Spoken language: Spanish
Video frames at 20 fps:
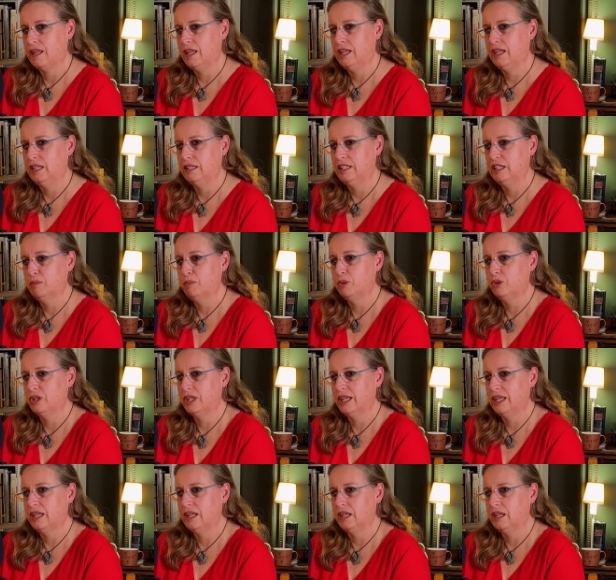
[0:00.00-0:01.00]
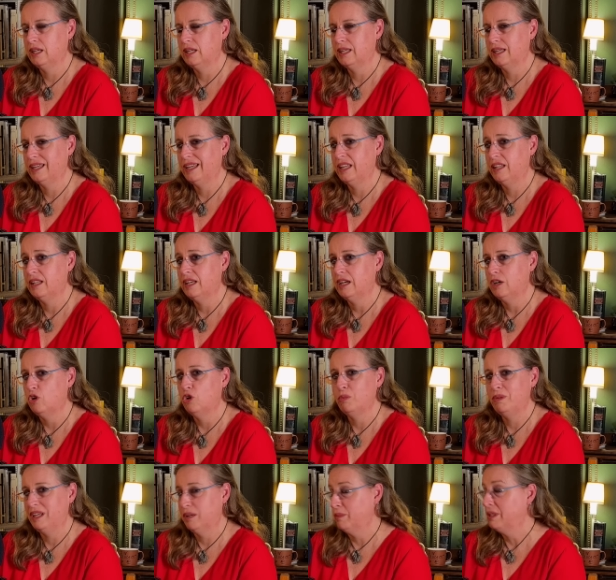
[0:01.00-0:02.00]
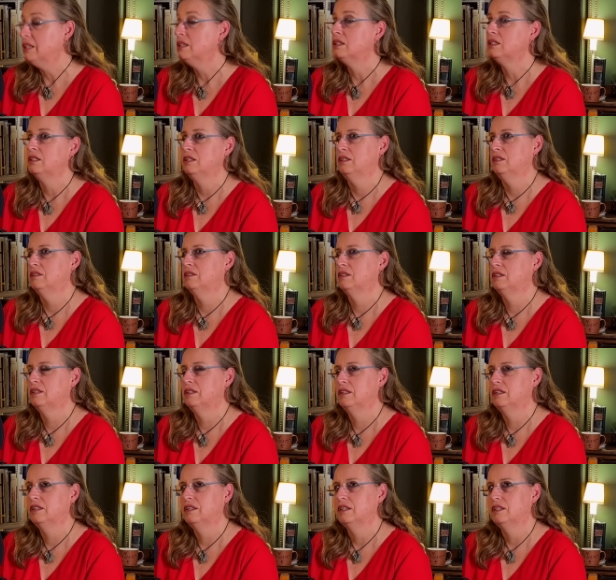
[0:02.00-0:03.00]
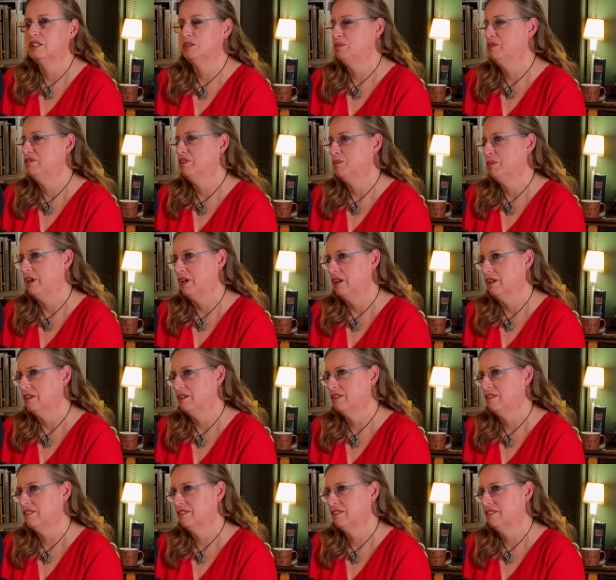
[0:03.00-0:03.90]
el tiempo que, queda, obviamente, es mi familia.